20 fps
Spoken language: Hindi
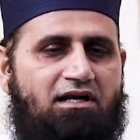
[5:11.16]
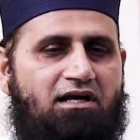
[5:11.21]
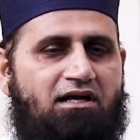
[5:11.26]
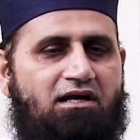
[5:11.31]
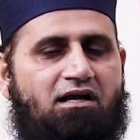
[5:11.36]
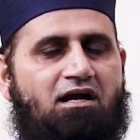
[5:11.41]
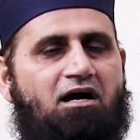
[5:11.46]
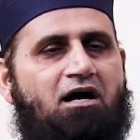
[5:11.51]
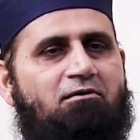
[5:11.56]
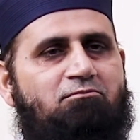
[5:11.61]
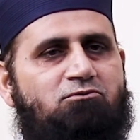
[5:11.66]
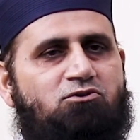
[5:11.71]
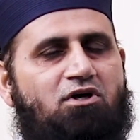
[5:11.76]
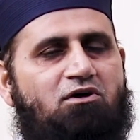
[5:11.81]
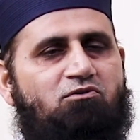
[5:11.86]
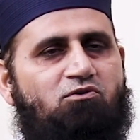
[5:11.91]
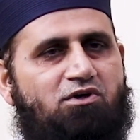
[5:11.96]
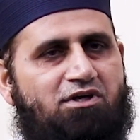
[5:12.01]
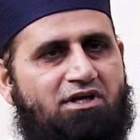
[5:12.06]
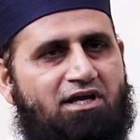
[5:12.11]
तरह का काम जो
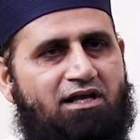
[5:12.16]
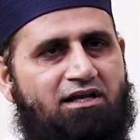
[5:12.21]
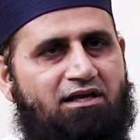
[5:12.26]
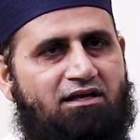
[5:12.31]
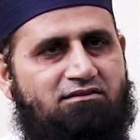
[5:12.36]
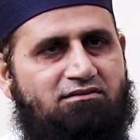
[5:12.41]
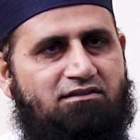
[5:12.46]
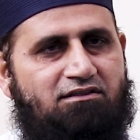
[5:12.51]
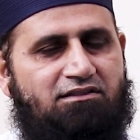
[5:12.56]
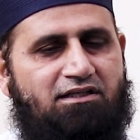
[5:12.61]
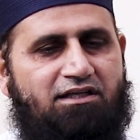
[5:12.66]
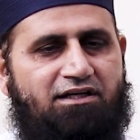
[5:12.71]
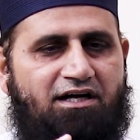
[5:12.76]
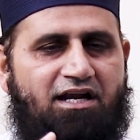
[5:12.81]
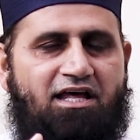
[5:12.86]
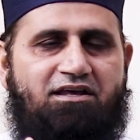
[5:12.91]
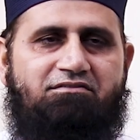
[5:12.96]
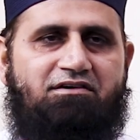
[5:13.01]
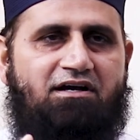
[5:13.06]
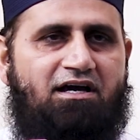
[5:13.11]
है वो किया जा सकता है
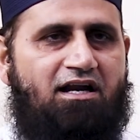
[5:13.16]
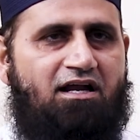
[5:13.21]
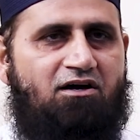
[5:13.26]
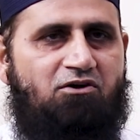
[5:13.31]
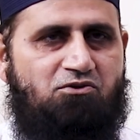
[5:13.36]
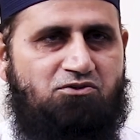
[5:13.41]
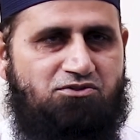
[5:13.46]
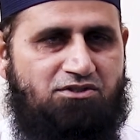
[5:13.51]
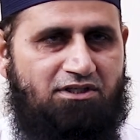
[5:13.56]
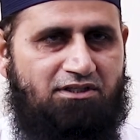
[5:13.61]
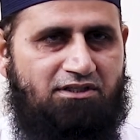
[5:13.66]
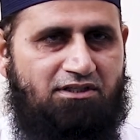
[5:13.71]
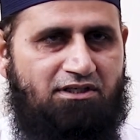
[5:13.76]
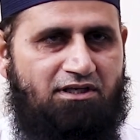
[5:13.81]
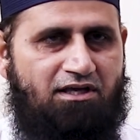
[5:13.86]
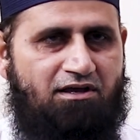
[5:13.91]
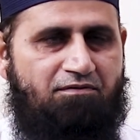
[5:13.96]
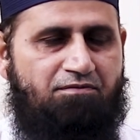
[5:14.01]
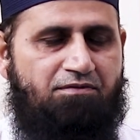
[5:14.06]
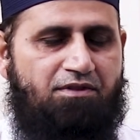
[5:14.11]
लड़ाई वगैरह हो
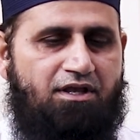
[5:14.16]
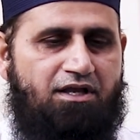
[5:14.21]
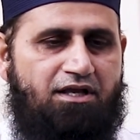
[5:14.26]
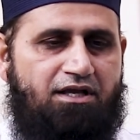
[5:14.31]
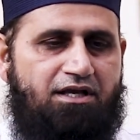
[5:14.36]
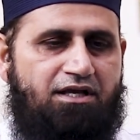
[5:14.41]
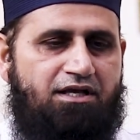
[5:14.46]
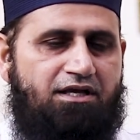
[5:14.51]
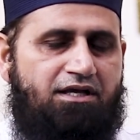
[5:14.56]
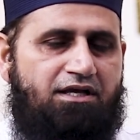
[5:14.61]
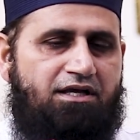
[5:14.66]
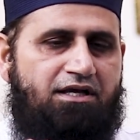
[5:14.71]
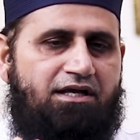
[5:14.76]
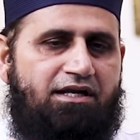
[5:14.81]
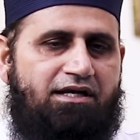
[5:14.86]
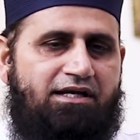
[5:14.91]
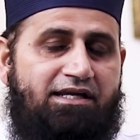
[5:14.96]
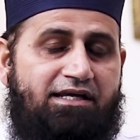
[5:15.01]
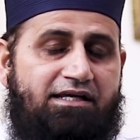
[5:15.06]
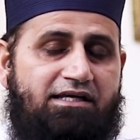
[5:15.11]
सकती है
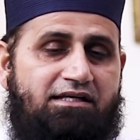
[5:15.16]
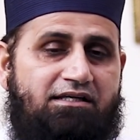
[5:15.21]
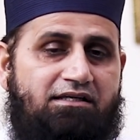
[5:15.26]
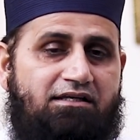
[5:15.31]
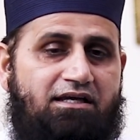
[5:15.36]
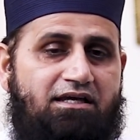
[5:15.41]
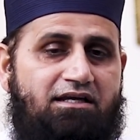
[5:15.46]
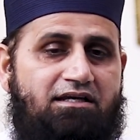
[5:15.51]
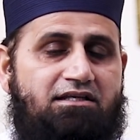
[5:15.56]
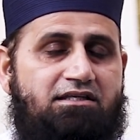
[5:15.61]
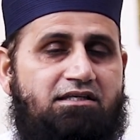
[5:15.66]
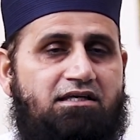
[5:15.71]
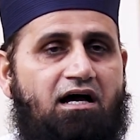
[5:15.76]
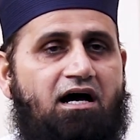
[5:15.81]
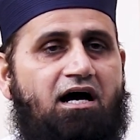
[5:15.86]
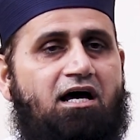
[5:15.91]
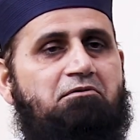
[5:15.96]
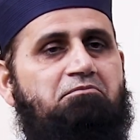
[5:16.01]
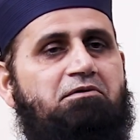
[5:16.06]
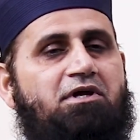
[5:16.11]
लेकिन इन
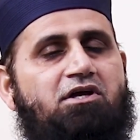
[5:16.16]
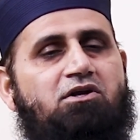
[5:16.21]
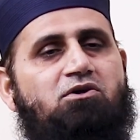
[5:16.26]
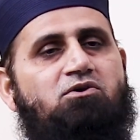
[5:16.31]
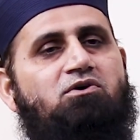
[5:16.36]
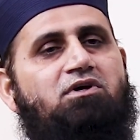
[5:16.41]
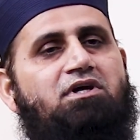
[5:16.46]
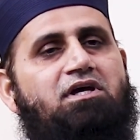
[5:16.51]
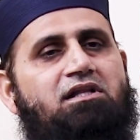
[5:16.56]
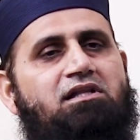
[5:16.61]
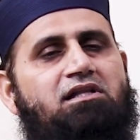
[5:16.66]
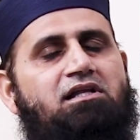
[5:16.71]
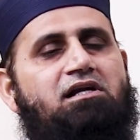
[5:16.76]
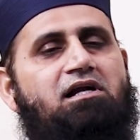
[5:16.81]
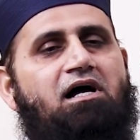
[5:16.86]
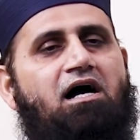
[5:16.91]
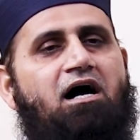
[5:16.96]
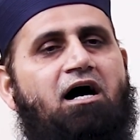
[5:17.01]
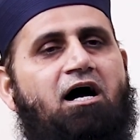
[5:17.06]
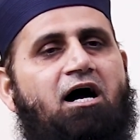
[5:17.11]
चार महीनों के
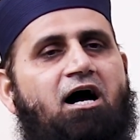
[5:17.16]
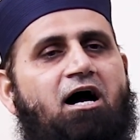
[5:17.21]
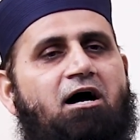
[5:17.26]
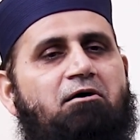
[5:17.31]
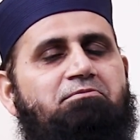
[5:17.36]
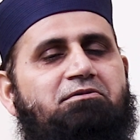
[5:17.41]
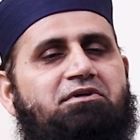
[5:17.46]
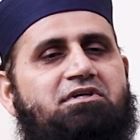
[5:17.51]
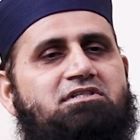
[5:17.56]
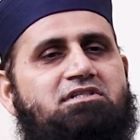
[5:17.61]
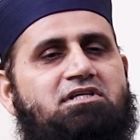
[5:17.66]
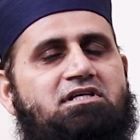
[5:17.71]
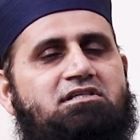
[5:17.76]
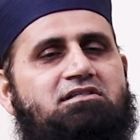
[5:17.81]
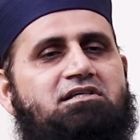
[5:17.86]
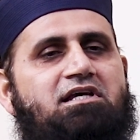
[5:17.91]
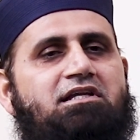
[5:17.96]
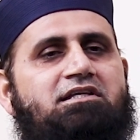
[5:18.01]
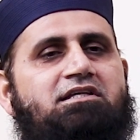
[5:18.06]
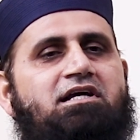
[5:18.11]
अंदर आप किसी
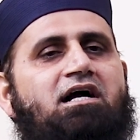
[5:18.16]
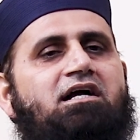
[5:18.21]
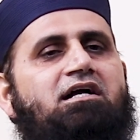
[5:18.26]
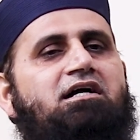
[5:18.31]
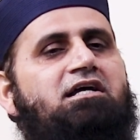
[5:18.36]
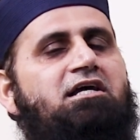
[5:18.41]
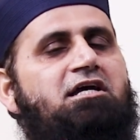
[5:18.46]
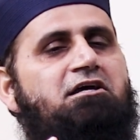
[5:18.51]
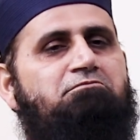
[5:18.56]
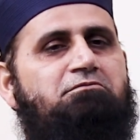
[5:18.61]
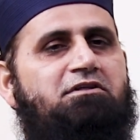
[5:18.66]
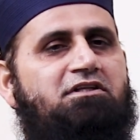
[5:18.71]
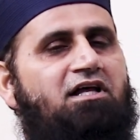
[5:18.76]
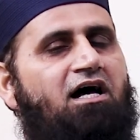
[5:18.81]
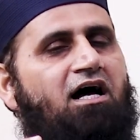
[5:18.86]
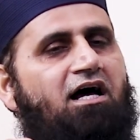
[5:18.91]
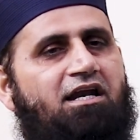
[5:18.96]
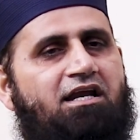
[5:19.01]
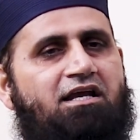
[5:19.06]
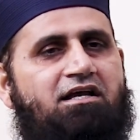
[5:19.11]
से जंग की
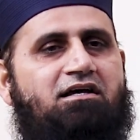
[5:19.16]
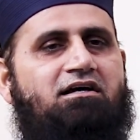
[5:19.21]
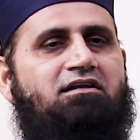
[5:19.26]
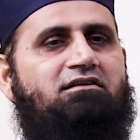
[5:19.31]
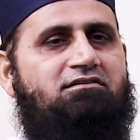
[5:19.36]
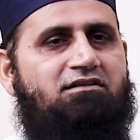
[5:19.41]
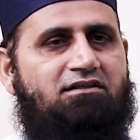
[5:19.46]
इब्तदा नहीं कर